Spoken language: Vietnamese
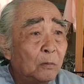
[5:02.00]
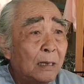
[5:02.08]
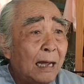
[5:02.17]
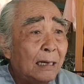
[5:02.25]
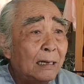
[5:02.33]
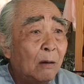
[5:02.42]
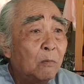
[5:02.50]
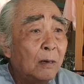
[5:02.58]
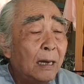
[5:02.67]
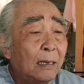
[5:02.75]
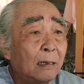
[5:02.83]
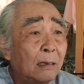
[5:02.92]
chúng ta
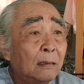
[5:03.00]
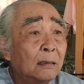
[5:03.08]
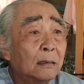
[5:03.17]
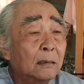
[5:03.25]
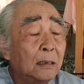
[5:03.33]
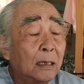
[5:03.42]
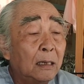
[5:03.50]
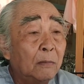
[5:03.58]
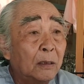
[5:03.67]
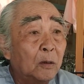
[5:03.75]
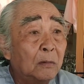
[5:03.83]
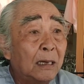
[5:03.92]
trong cái những khi
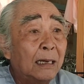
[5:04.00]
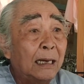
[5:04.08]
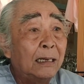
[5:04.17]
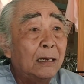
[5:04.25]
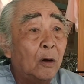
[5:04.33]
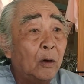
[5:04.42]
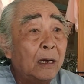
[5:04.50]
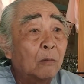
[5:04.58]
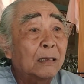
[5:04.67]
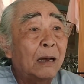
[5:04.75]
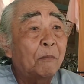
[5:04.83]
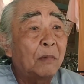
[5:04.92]
mà chúng ta rảnh rỗi
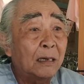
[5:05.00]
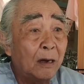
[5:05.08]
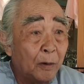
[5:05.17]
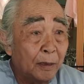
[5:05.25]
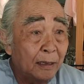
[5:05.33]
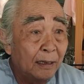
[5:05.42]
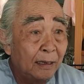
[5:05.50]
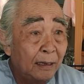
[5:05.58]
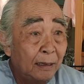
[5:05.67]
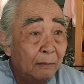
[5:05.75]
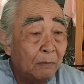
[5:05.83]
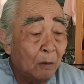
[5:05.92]
học tập mà thôi
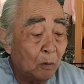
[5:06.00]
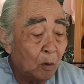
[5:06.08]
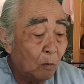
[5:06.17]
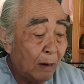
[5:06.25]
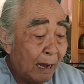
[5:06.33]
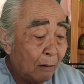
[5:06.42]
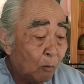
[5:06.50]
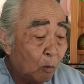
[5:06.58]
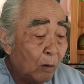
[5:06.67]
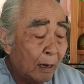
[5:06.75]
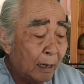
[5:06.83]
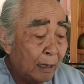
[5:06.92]
mong cô bác
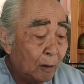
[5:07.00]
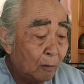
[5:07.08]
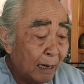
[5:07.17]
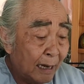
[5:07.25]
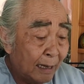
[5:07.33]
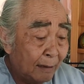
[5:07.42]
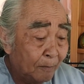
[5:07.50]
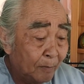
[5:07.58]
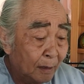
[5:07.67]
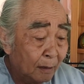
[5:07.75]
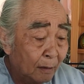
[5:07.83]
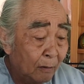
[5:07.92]
cũng quan hệ chỗ này
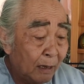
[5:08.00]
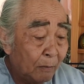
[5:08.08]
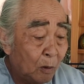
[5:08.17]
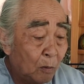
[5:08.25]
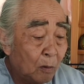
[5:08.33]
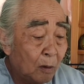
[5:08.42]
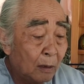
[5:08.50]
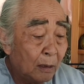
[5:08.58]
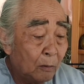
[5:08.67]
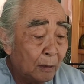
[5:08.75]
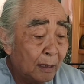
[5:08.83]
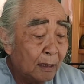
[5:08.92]
nếu em út có
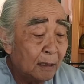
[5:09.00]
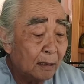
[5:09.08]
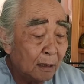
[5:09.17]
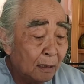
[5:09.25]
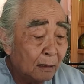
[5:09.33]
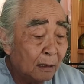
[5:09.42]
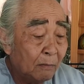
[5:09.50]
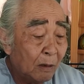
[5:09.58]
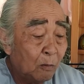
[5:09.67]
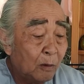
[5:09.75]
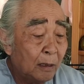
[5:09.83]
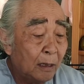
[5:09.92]
điều chi sơ sức thì
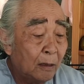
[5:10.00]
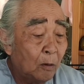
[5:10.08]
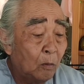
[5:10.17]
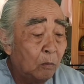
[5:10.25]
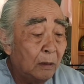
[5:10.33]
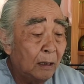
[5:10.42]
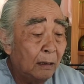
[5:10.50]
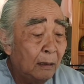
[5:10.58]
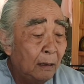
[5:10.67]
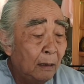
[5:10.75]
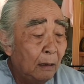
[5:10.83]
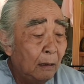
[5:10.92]
mong quý vị cũng à,